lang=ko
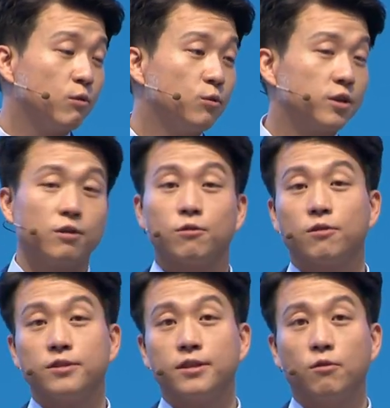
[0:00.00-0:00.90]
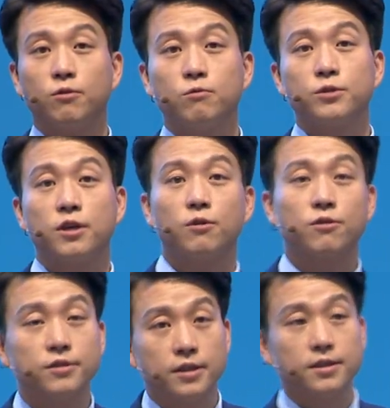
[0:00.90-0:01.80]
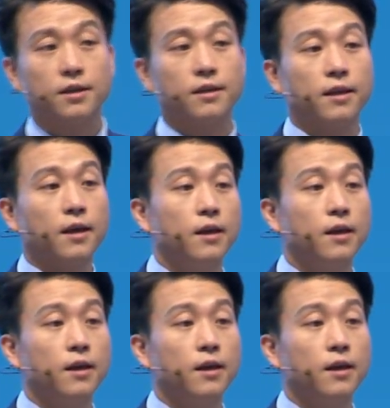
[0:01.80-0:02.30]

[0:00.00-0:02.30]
요새가 어떤 세상인데.